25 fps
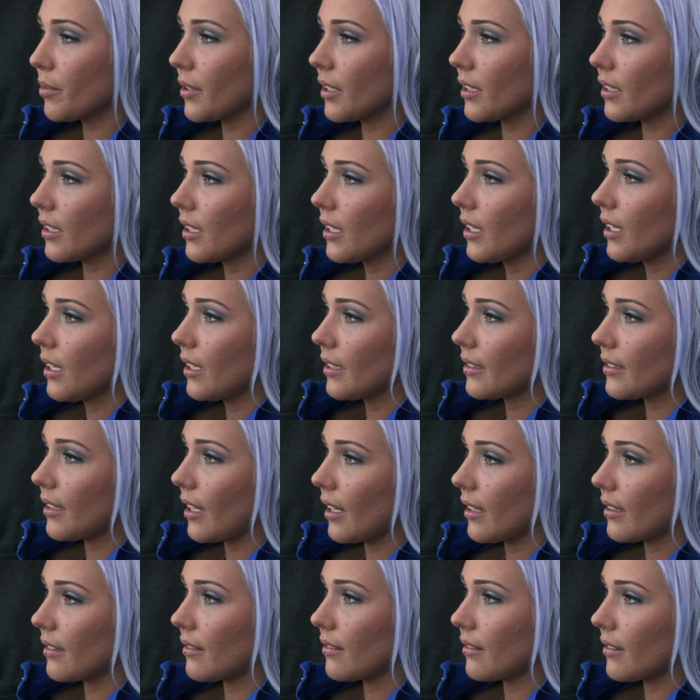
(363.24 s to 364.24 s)
bin,
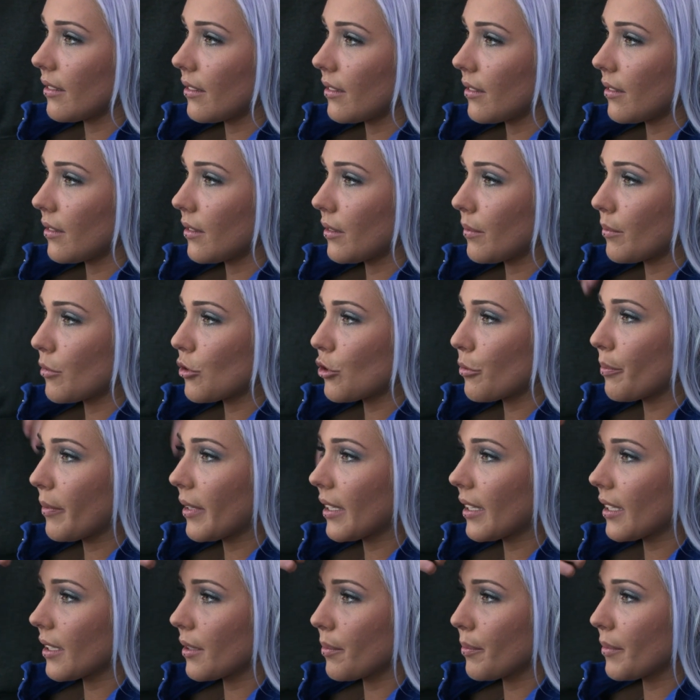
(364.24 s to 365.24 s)
dann ähm,
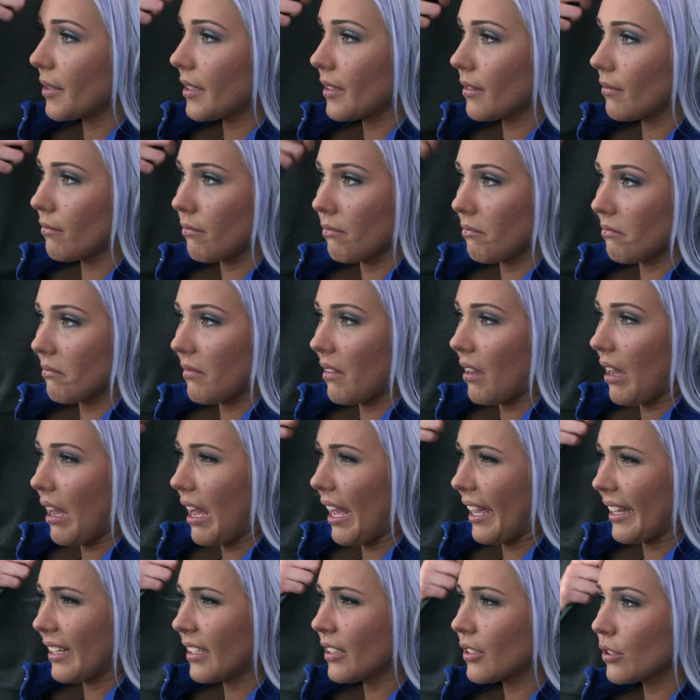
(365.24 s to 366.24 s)
schminke ich mich
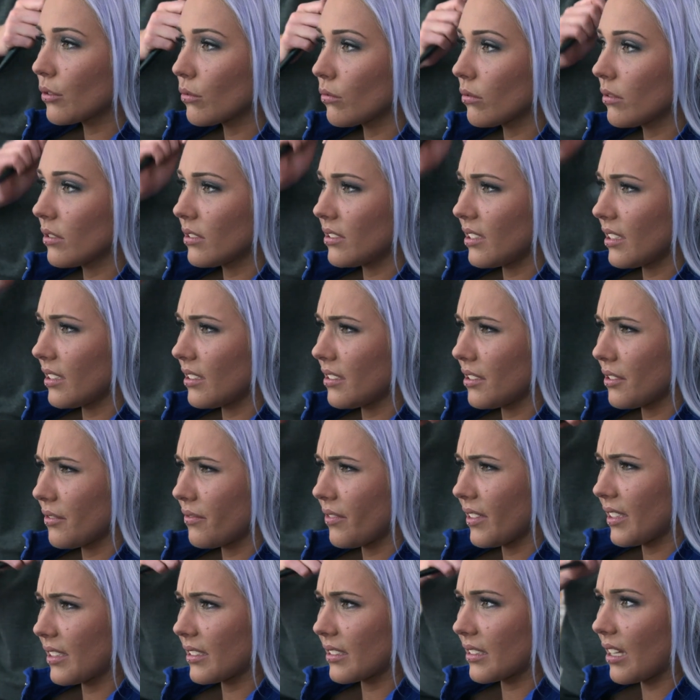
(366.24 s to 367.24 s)
eigentlich grundsätzlich
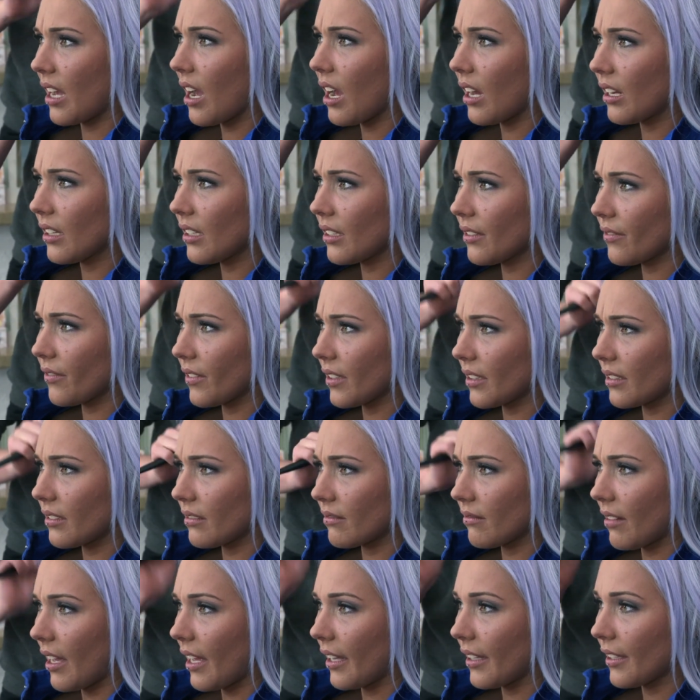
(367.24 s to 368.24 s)
fast gar nicht, weil ich
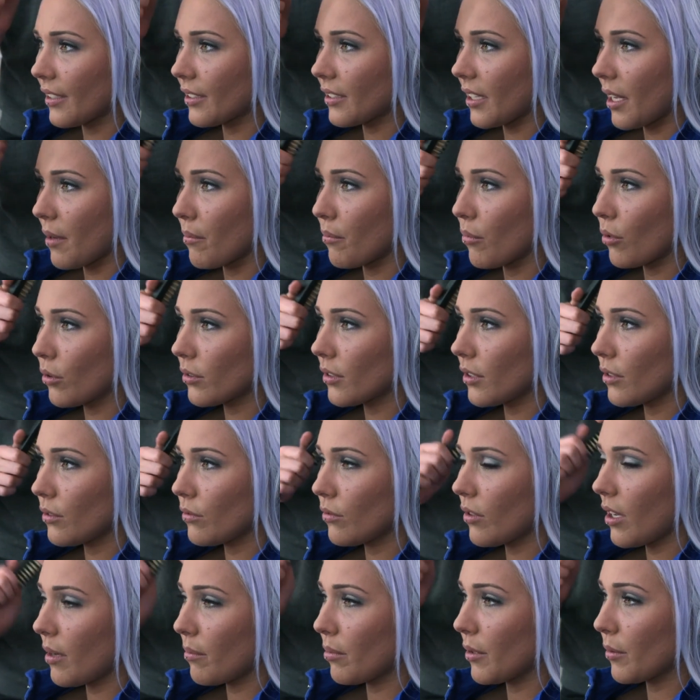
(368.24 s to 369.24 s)
eigentlich keinen Bock
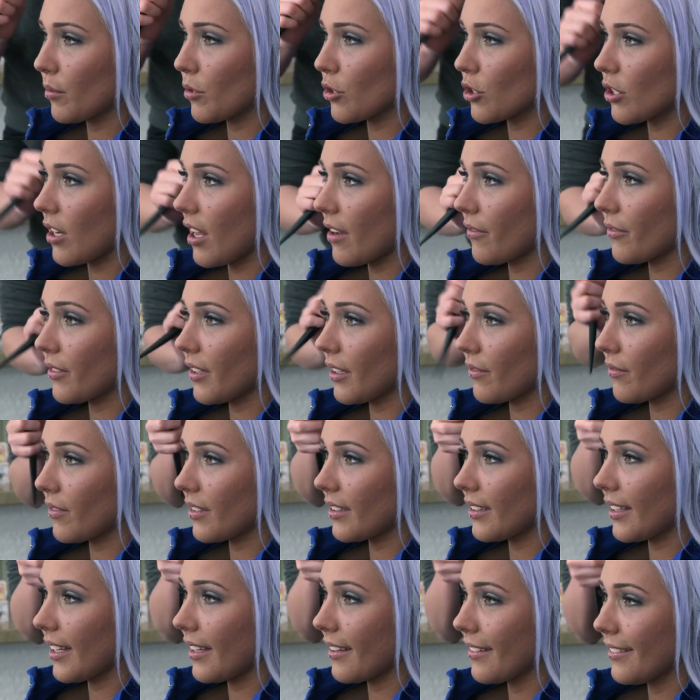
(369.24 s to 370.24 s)
dazu habe. Lieber schlafe ich
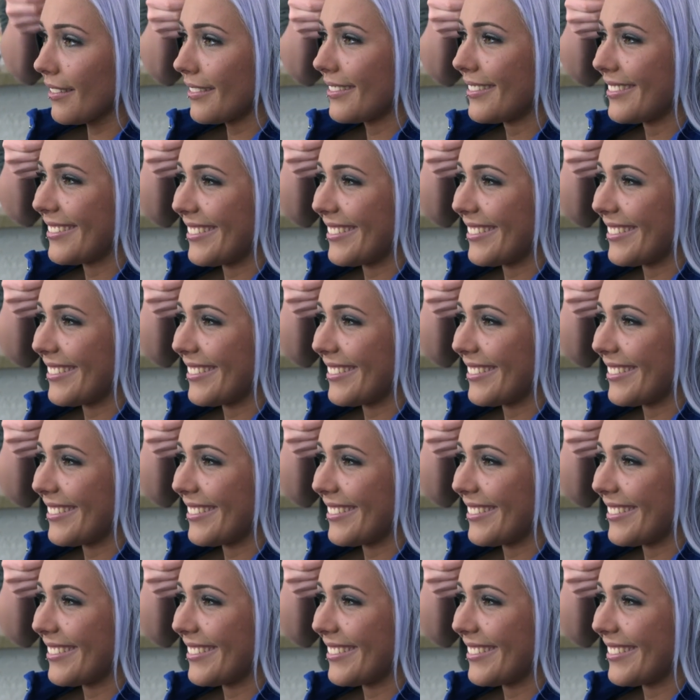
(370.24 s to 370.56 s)
etwas länger,